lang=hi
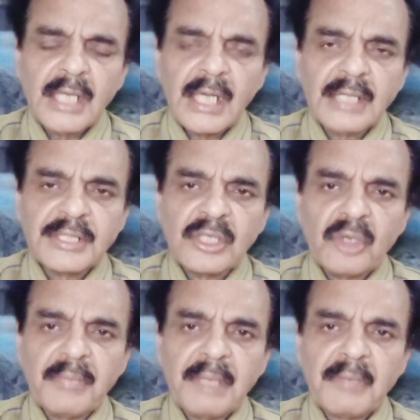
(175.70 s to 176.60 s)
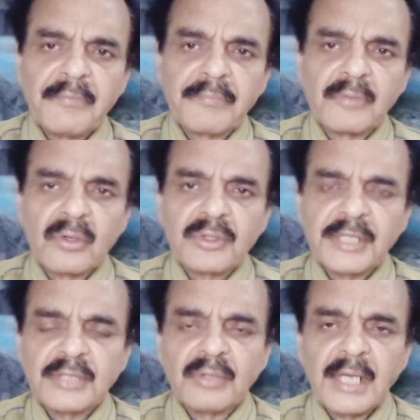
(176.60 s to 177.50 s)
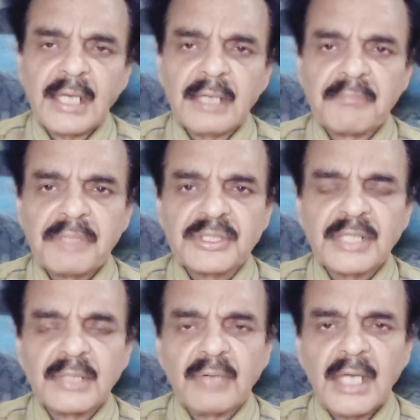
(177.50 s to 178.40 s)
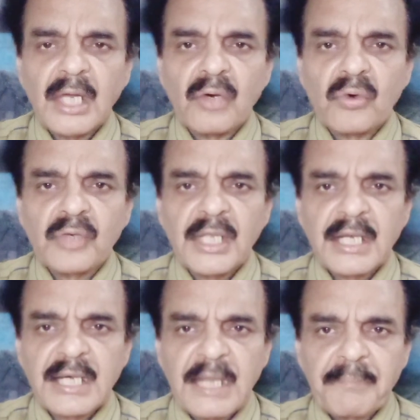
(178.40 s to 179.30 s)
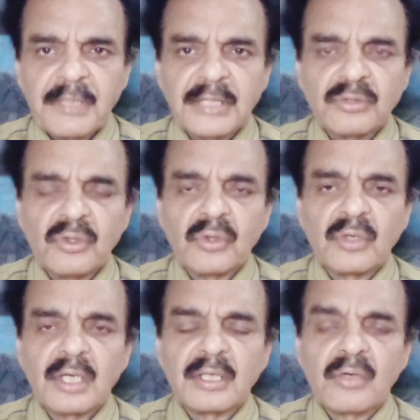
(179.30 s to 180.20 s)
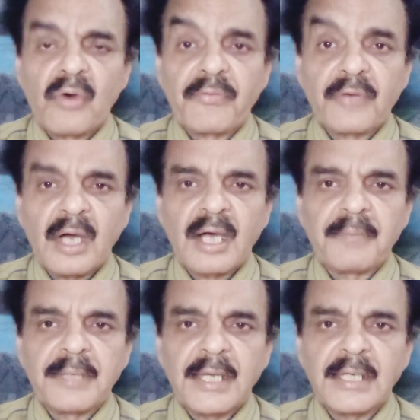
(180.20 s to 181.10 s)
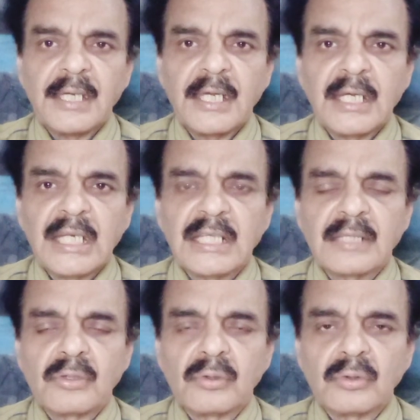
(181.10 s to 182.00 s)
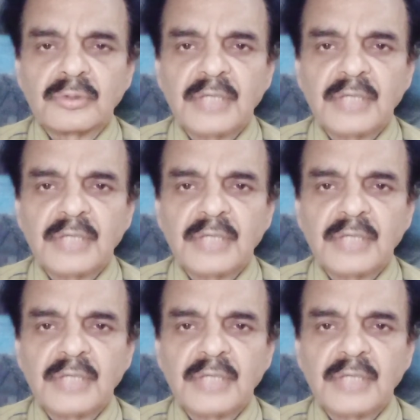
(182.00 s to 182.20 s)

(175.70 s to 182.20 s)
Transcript: कि जेलों में औरतें जो हैं बच्चियाँ जो हैं उनके रेप की जो खौफनाक खबरें आई हैं इन्हें तो